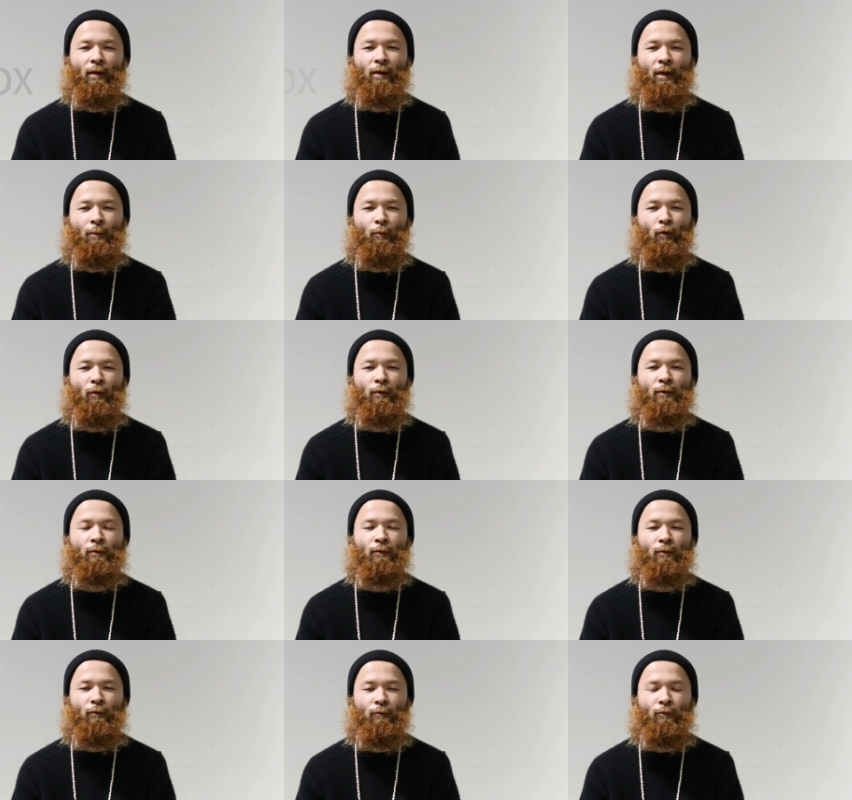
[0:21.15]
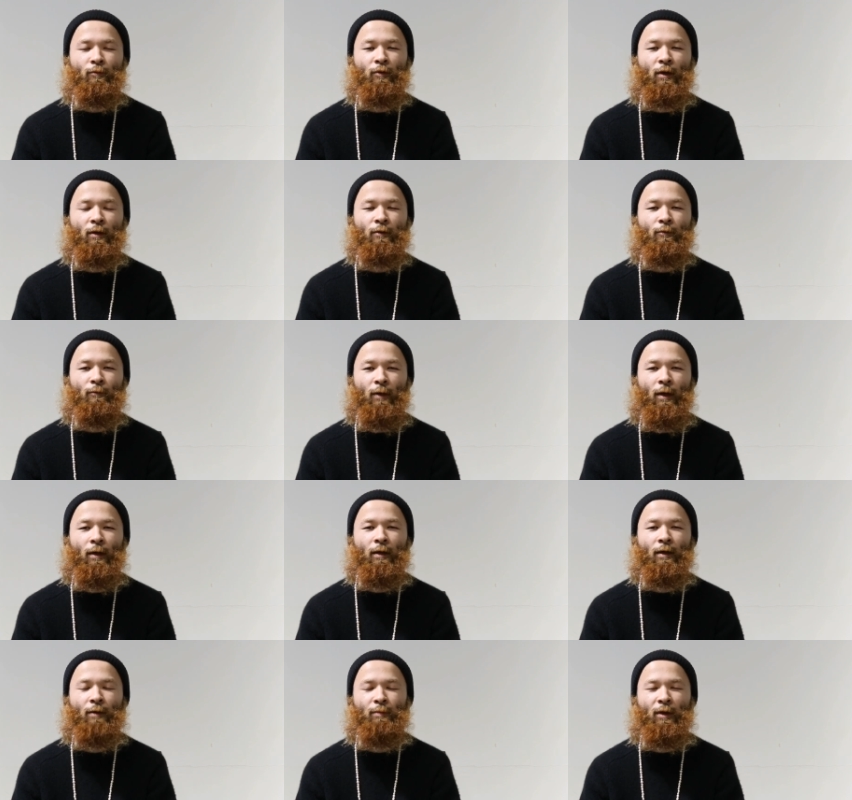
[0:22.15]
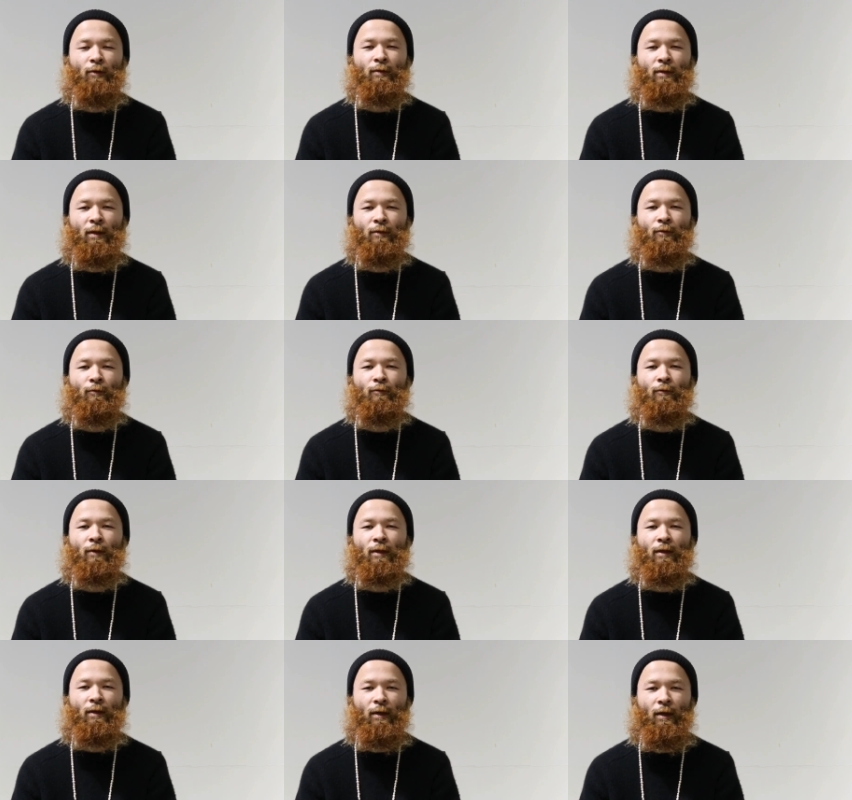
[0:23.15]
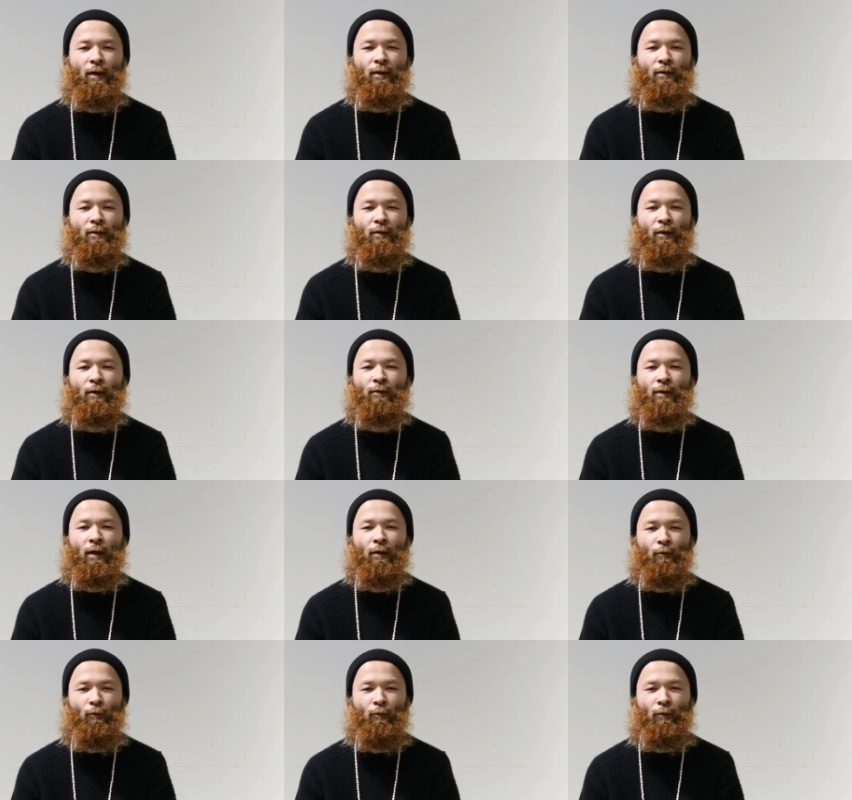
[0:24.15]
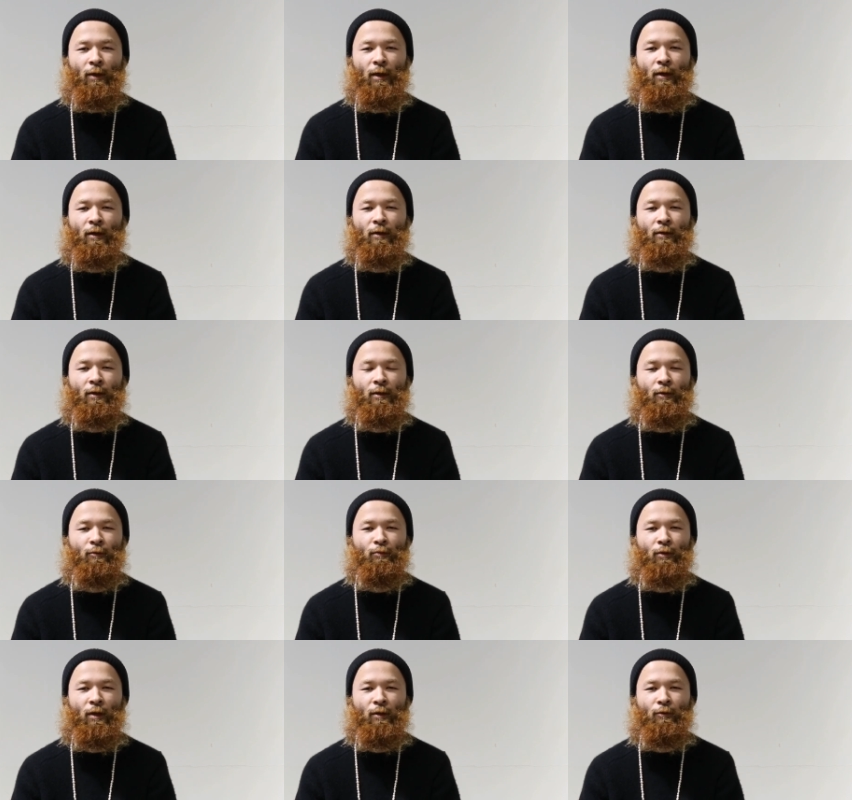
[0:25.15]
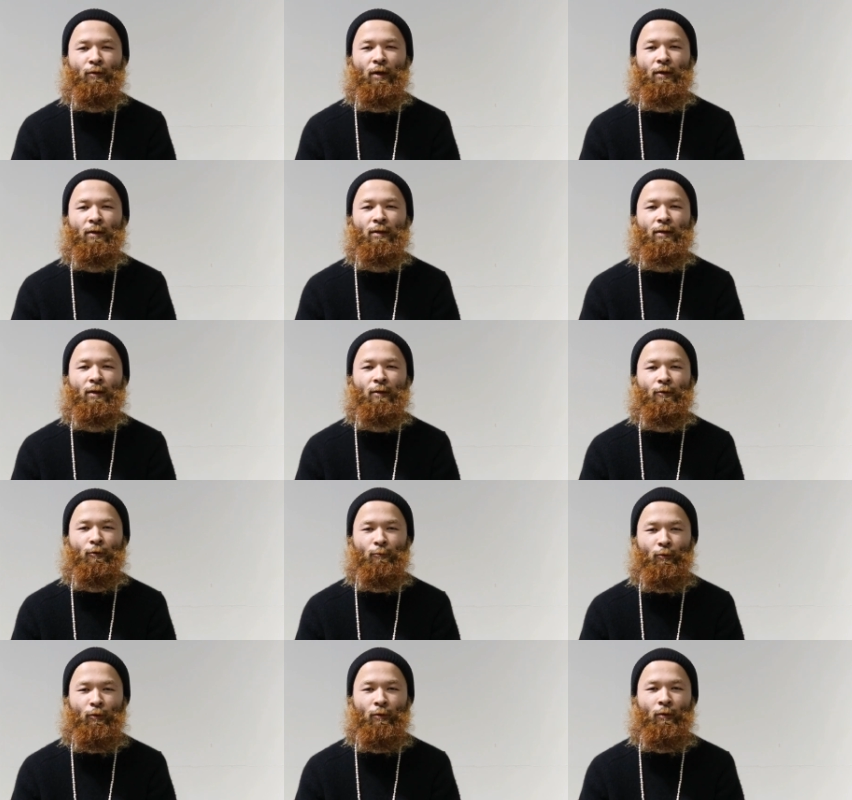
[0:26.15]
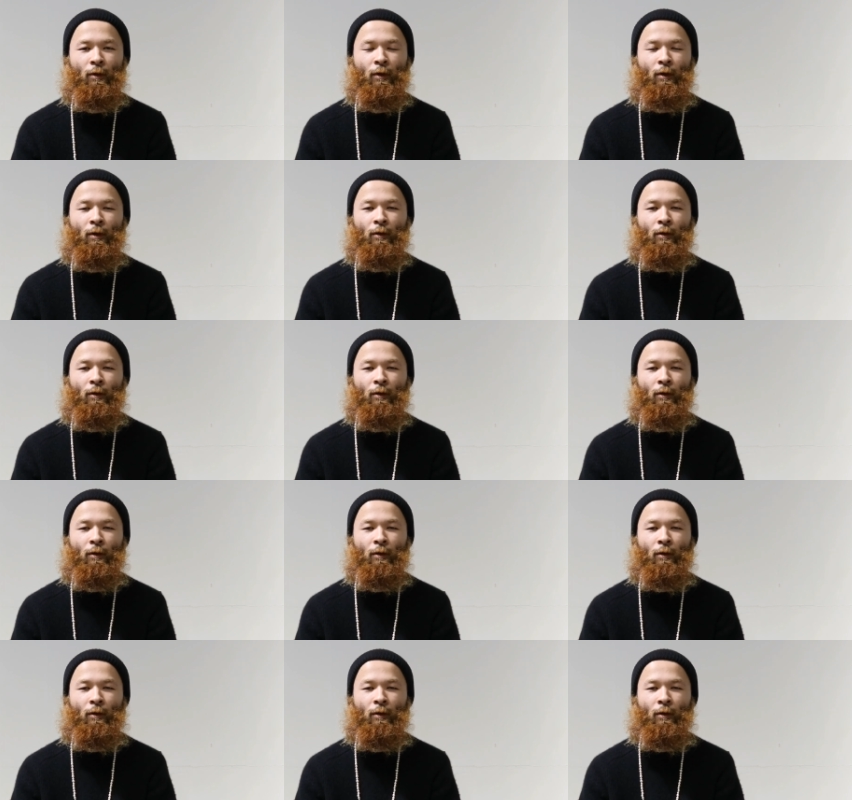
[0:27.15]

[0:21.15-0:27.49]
えー、テンボックスというブランドはティグさんという方がディレクターをやられているブランドなんですけれども、